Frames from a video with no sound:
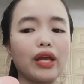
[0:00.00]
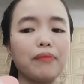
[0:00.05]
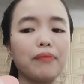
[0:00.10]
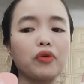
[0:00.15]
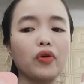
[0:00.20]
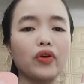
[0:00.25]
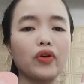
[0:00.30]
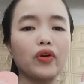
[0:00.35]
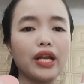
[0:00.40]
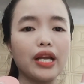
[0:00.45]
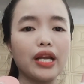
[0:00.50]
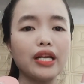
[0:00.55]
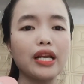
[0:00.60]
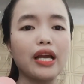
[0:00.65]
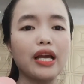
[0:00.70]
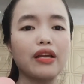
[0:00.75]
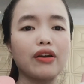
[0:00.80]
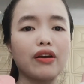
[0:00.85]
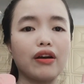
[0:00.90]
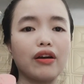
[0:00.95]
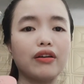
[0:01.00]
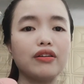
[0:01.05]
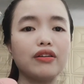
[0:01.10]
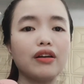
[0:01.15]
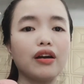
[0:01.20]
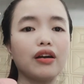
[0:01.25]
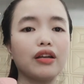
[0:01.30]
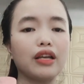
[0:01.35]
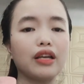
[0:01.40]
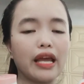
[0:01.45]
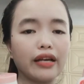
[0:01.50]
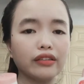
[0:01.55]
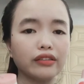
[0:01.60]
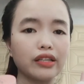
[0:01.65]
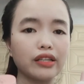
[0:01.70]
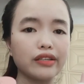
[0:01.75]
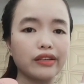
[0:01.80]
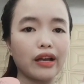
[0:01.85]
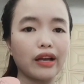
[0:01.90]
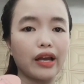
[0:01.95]
kem con né này ở nơi đáng
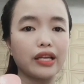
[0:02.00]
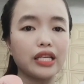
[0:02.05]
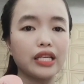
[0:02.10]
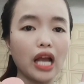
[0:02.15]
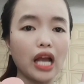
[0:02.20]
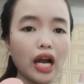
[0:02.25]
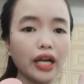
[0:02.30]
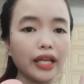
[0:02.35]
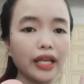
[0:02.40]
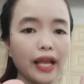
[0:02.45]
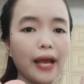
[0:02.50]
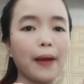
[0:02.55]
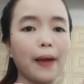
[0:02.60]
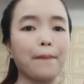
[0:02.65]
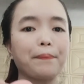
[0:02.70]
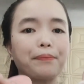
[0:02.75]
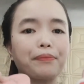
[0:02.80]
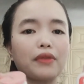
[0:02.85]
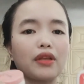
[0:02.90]
tin cậy nhất nha